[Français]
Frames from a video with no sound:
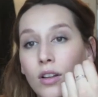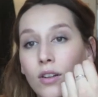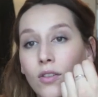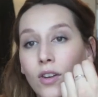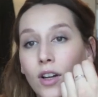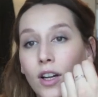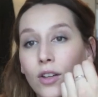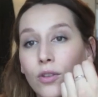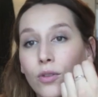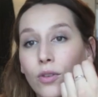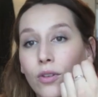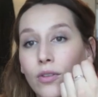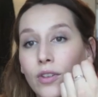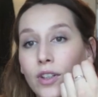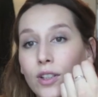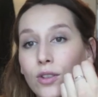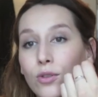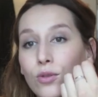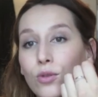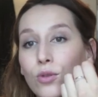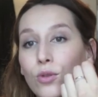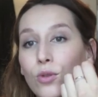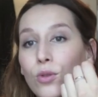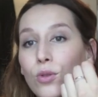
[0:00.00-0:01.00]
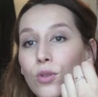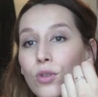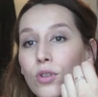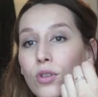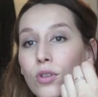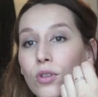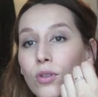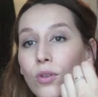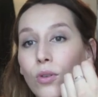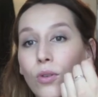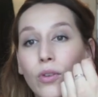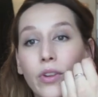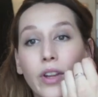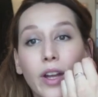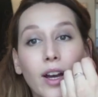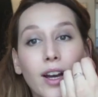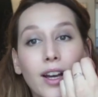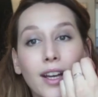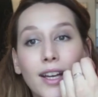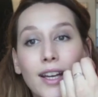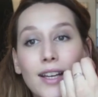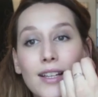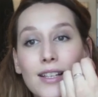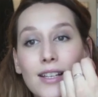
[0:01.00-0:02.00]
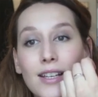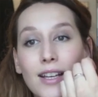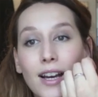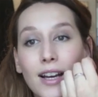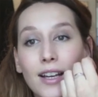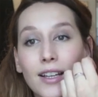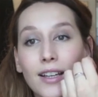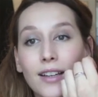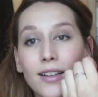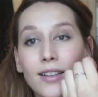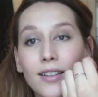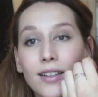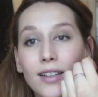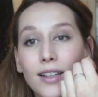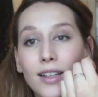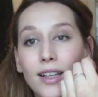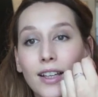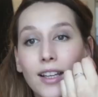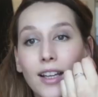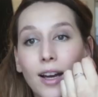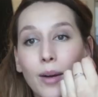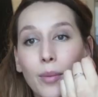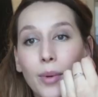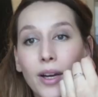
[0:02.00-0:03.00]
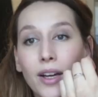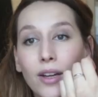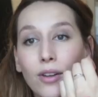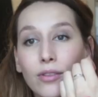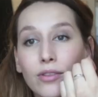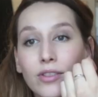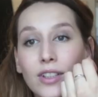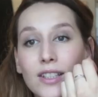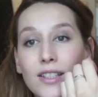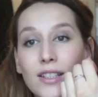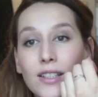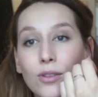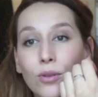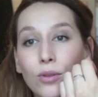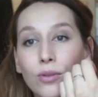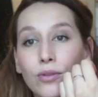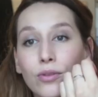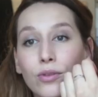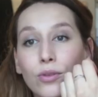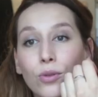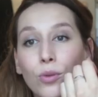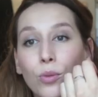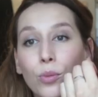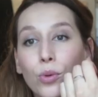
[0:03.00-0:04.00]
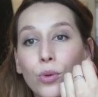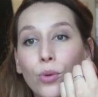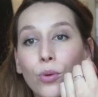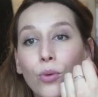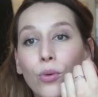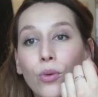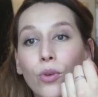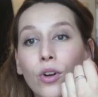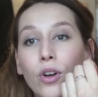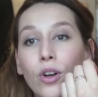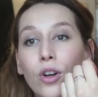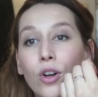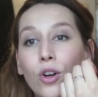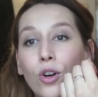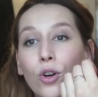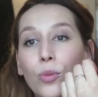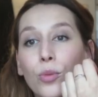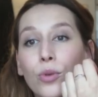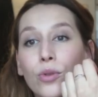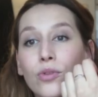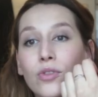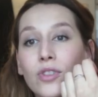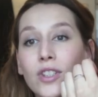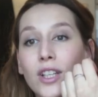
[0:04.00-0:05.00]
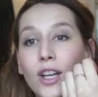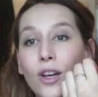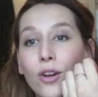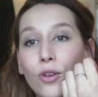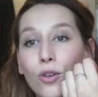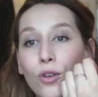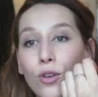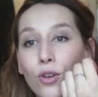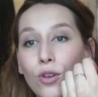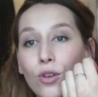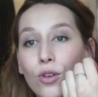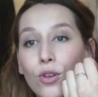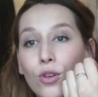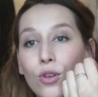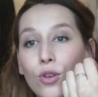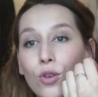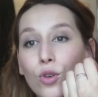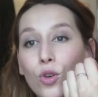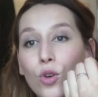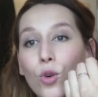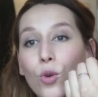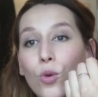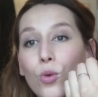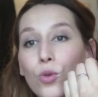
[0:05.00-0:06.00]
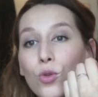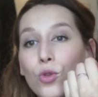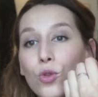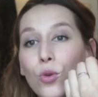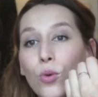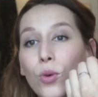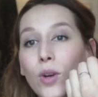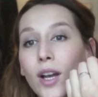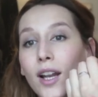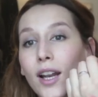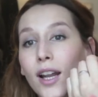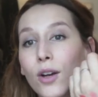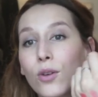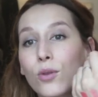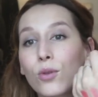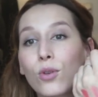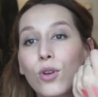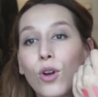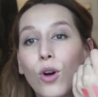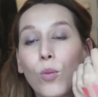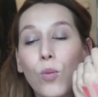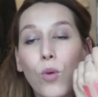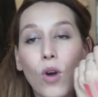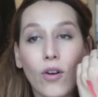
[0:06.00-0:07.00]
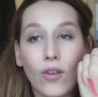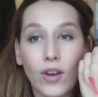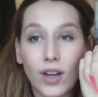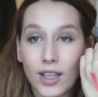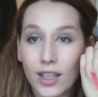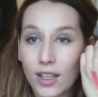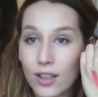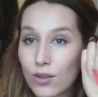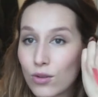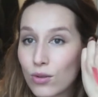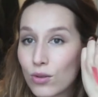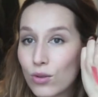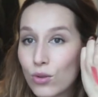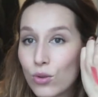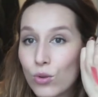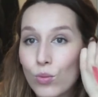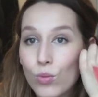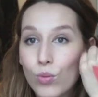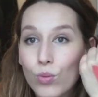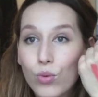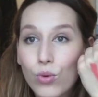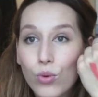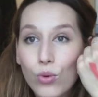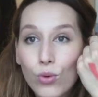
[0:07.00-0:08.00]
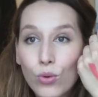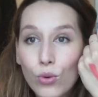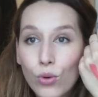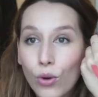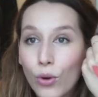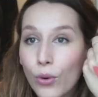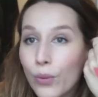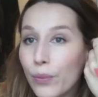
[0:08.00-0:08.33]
voilà, une couche, on a quasi rien. Et après, en fait, si on veut, on peut, peut venir construire la couleur pour avoir quelque chose de plus